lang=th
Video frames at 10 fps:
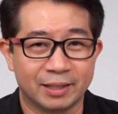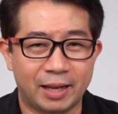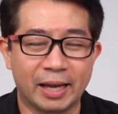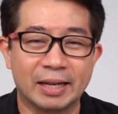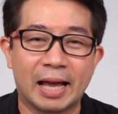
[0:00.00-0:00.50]
ได้
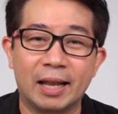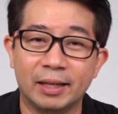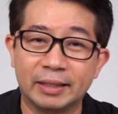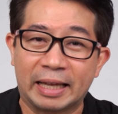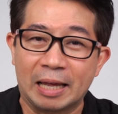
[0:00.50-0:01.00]
เห็นการ
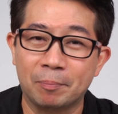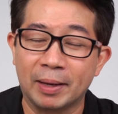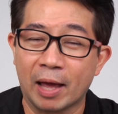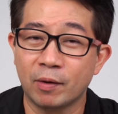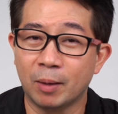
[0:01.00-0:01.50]
เล่นเกมไป
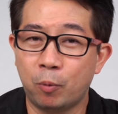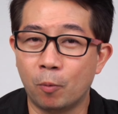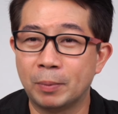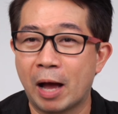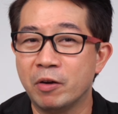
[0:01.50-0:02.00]
แล้วนะครับผม
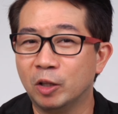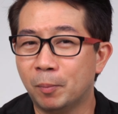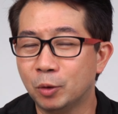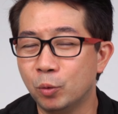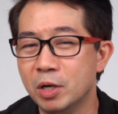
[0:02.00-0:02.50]
คราวนี้ต้อง
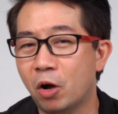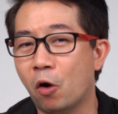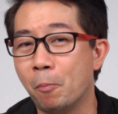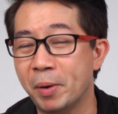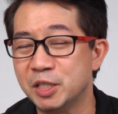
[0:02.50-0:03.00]
มาดูเรื่องข
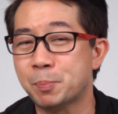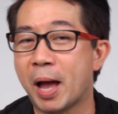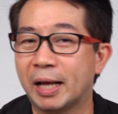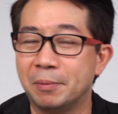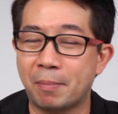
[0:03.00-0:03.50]
อง
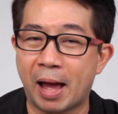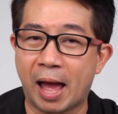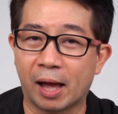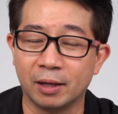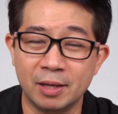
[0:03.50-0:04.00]
Benchmark กันบ้าง